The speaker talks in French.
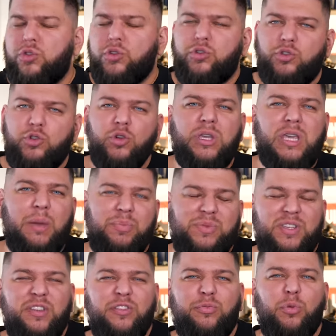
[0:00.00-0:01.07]
se
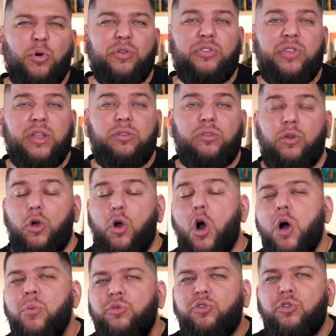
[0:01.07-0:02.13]
captivent pour cet euh,
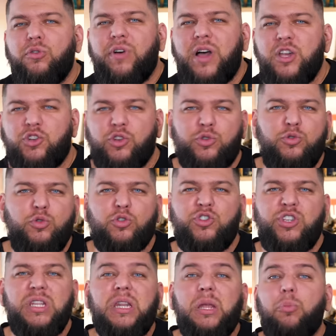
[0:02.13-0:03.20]
homme sauvage
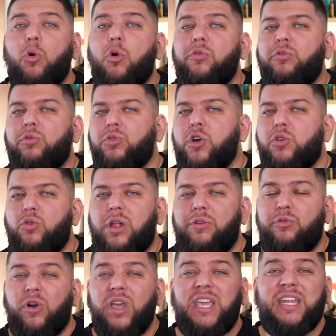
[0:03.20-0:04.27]
surgi des profondeurs de
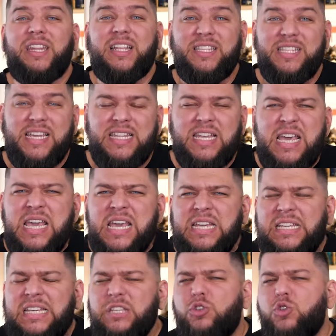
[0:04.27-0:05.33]
la forêt canadienne
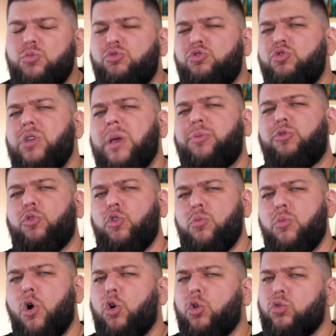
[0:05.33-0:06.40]
qui subjugue
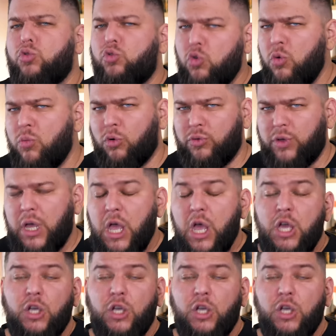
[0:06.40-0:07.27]
absolument tout le monde.